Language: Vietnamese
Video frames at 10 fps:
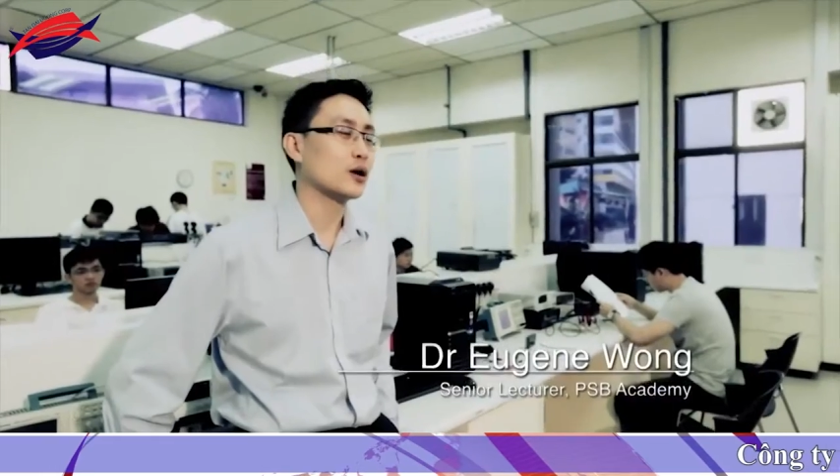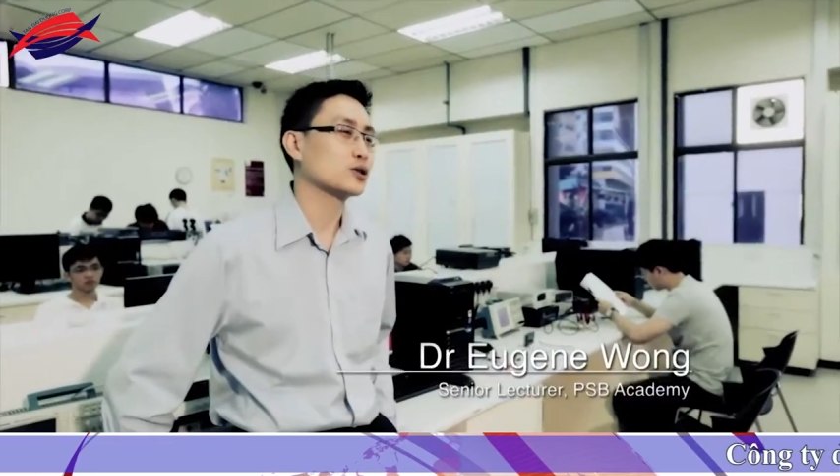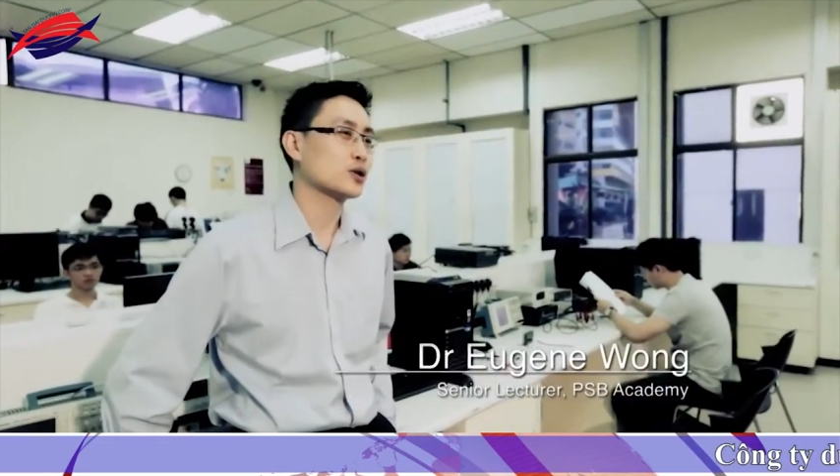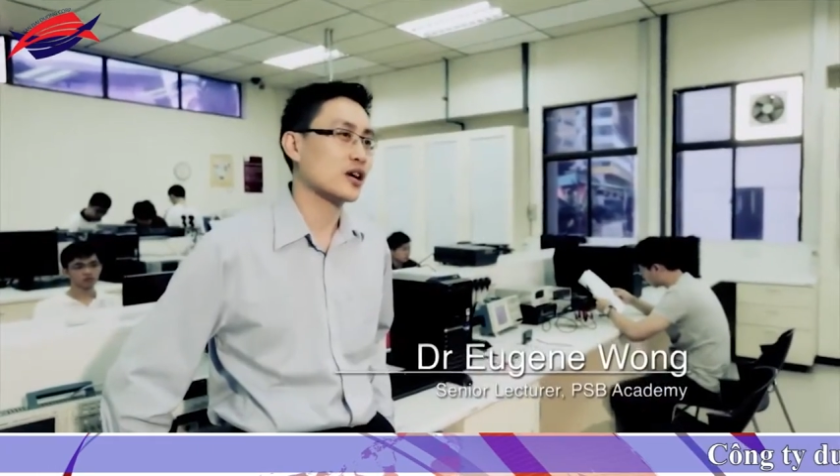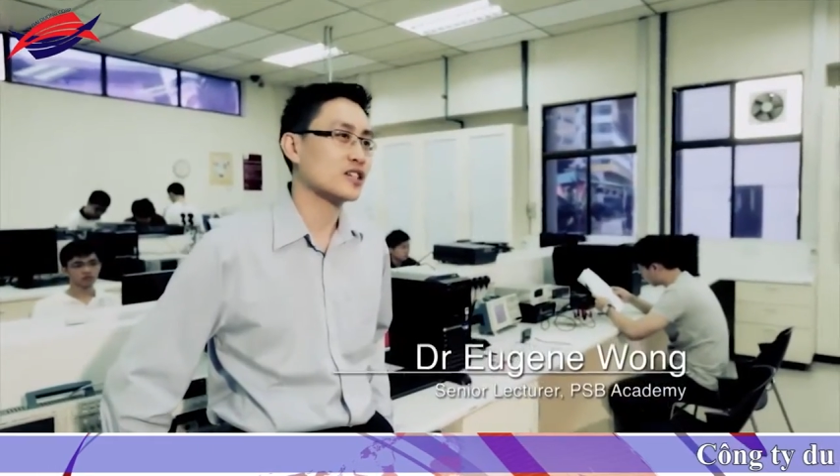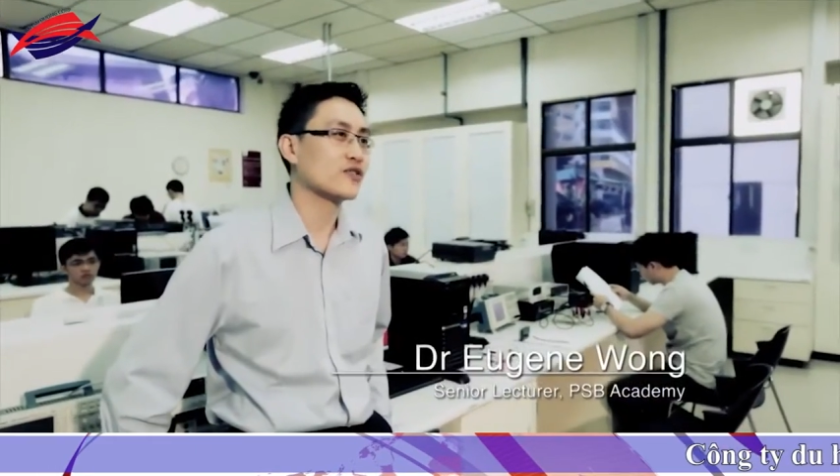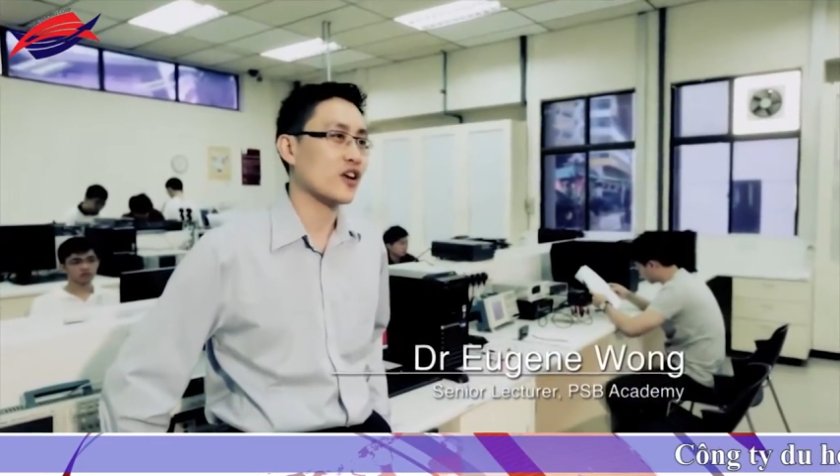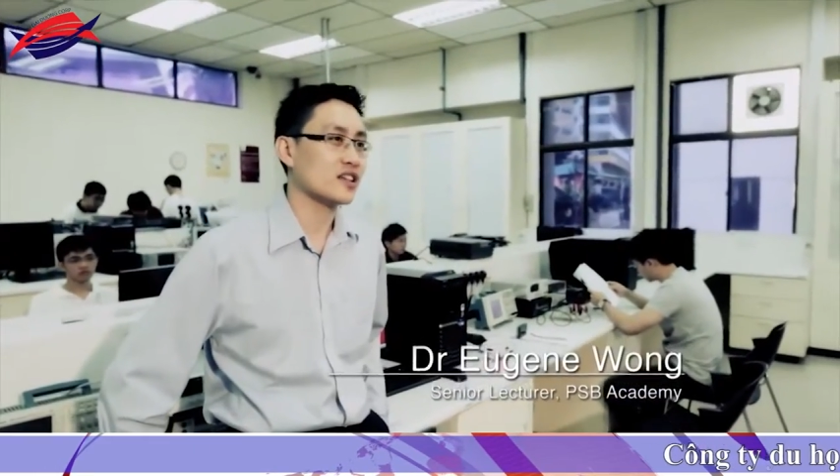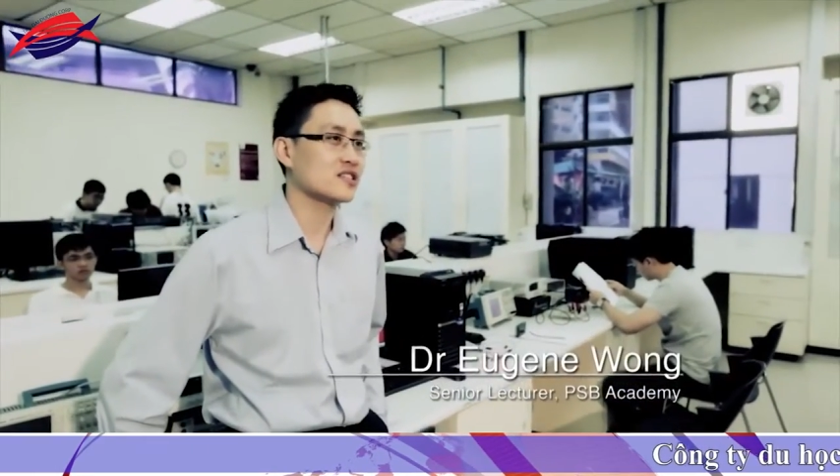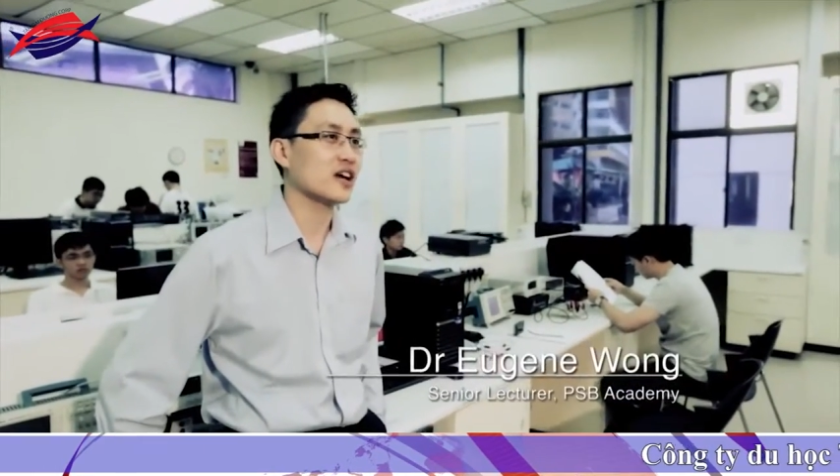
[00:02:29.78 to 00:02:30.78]
cử nhân cấp
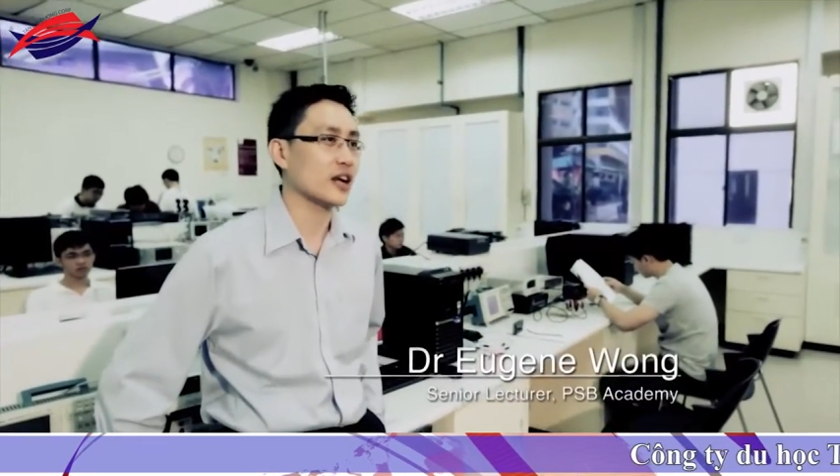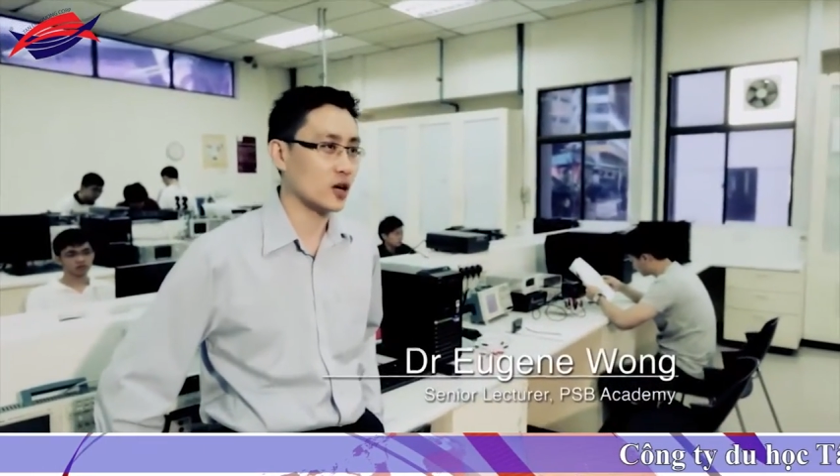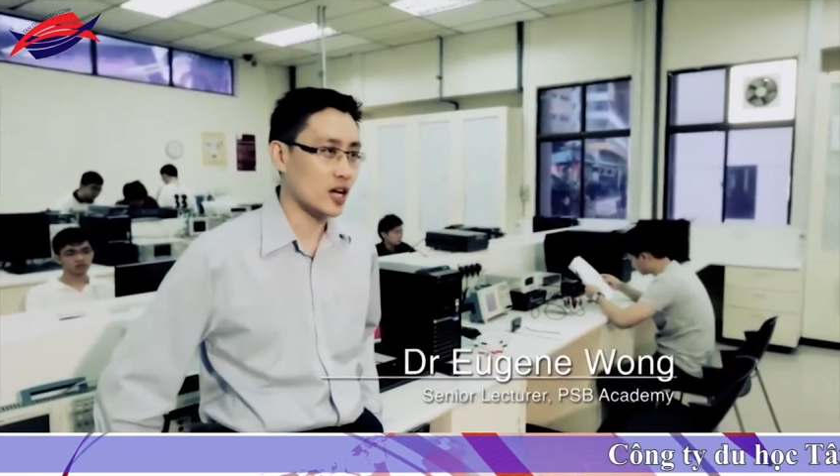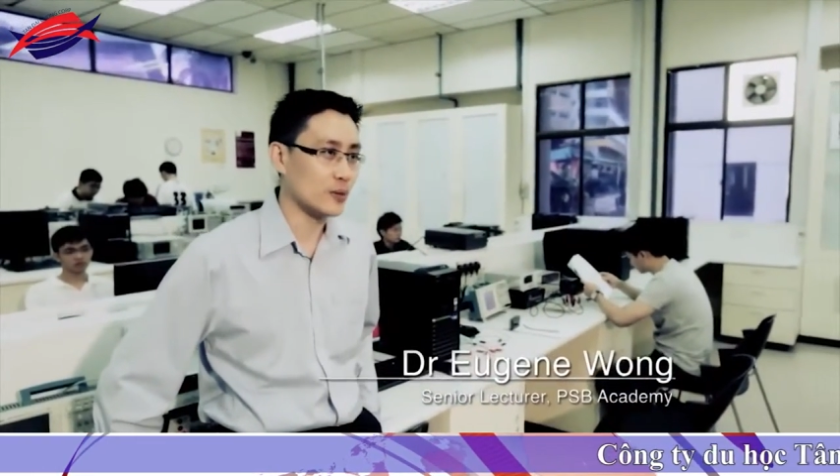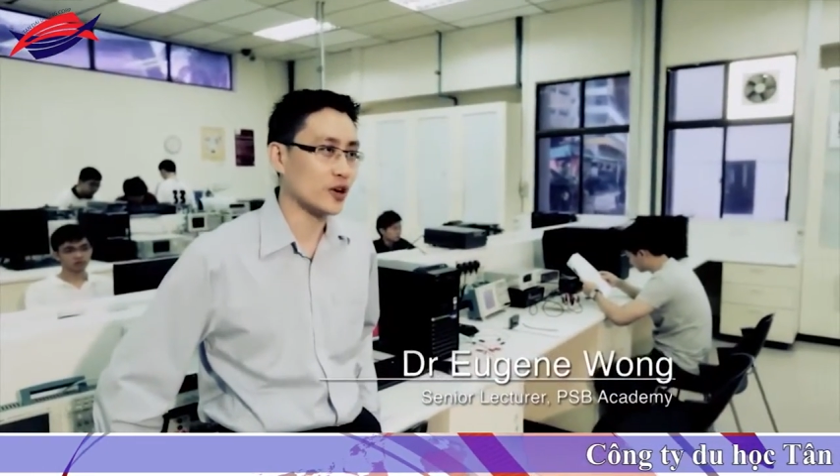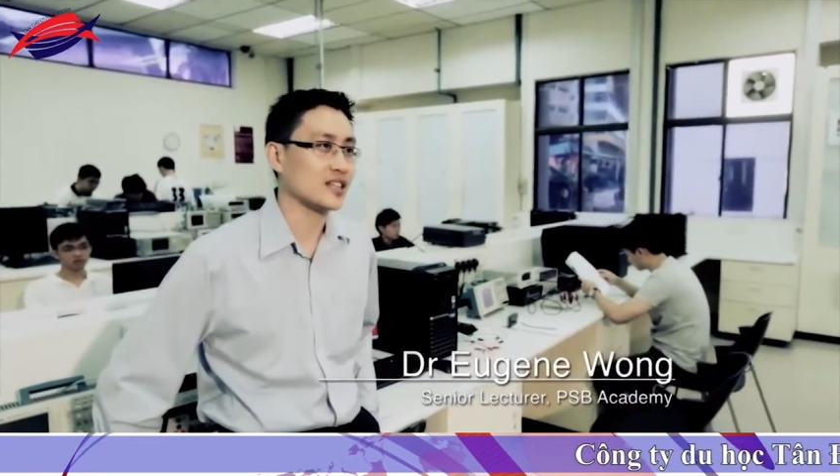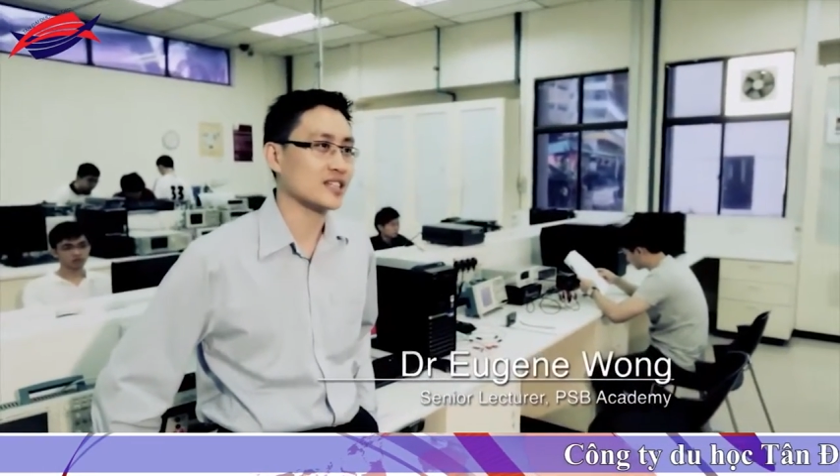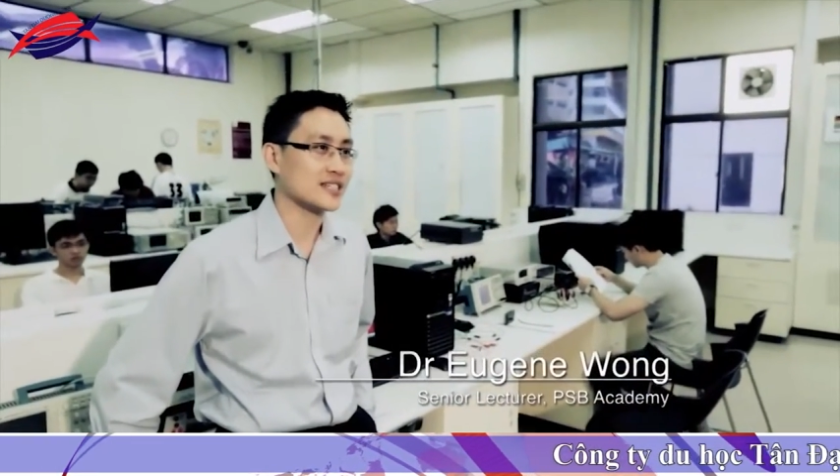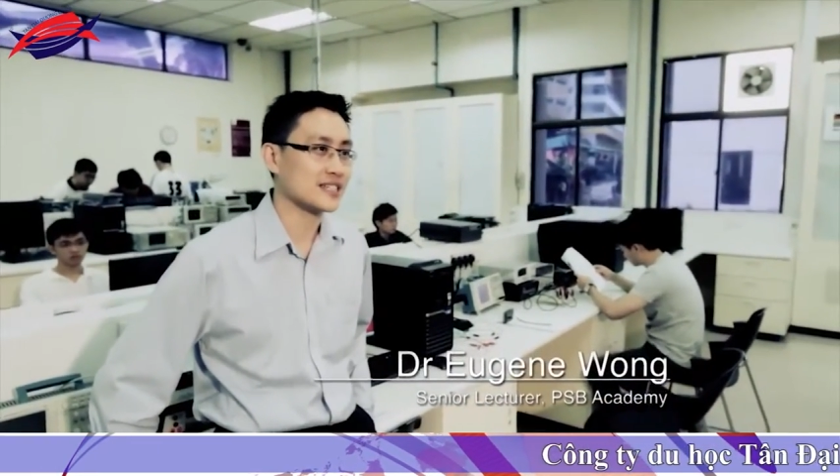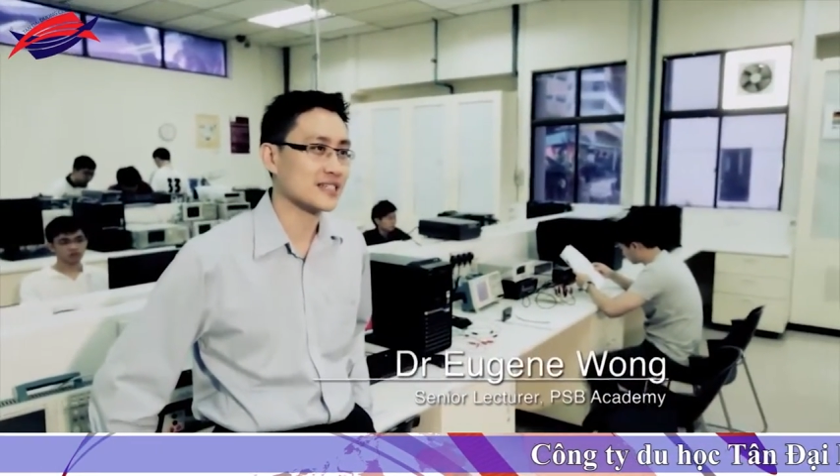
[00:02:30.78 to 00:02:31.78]
bằng của trường đại học
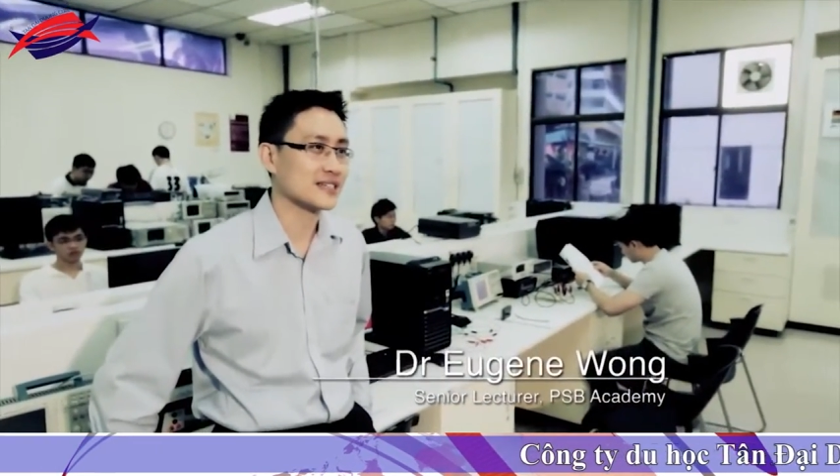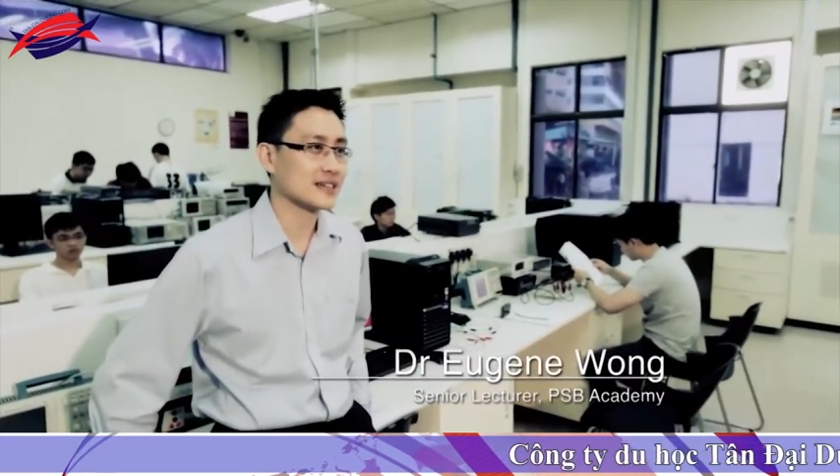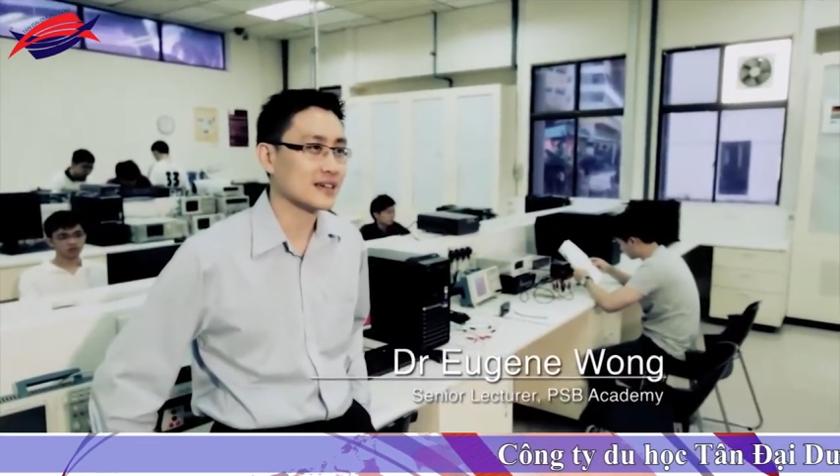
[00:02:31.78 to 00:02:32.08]
Newcastle